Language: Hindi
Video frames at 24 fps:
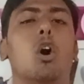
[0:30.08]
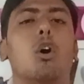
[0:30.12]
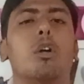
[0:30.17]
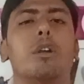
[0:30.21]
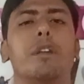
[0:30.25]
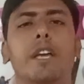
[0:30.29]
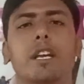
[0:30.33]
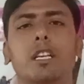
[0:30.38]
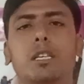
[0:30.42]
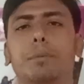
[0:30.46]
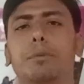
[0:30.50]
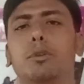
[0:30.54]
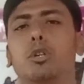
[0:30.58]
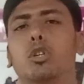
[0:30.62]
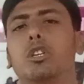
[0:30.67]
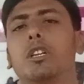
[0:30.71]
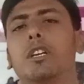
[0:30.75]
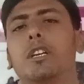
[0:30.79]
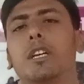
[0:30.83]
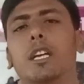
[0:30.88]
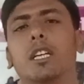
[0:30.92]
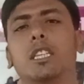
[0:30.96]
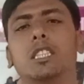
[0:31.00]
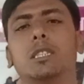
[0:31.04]
और नेक्स्ट वीडियो
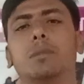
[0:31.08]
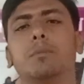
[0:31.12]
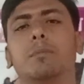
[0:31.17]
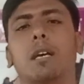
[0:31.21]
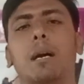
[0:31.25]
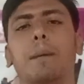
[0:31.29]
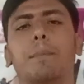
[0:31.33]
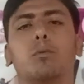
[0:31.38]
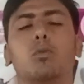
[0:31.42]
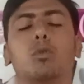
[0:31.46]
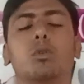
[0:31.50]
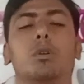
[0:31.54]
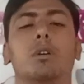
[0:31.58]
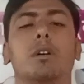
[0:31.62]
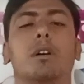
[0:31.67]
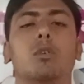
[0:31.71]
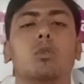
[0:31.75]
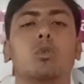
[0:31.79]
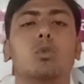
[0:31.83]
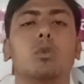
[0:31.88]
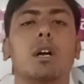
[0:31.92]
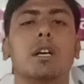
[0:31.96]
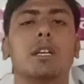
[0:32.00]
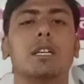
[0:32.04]
देंगे जिसमें आपको
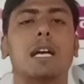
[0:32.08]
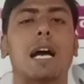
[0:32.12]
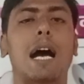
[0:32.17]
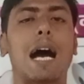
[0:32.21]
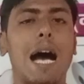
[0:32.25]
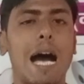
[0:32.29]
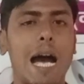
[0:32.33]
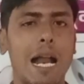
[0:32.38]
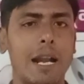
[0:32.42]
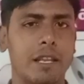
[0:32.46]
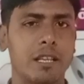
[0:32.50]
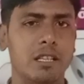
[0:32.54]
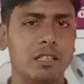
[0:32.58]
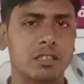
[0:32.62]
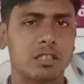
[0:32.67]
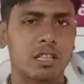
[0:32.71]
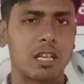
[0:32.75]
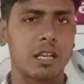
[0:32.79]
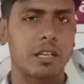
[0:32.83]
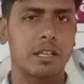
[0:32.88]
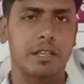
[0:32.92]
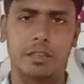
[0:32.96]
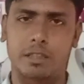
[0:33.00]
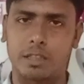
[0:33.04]
हुआ कि आठ इंच
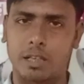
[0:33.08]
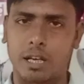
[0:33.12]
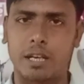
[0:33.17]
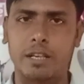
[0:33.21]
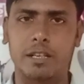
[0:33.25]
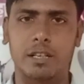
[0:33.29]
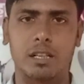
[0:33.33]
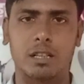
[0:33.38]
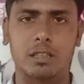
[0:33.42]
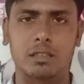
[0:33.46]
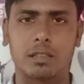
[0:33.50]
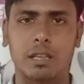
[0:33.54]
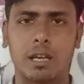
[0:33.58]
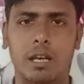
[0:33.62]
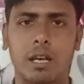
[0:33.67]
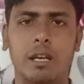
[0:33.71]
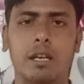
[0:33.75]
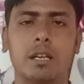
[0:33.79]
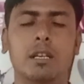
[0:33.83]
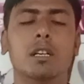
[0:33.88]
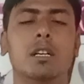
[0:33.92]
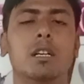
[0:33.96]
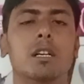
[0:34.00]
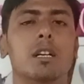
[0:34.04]
का कितना निकलता है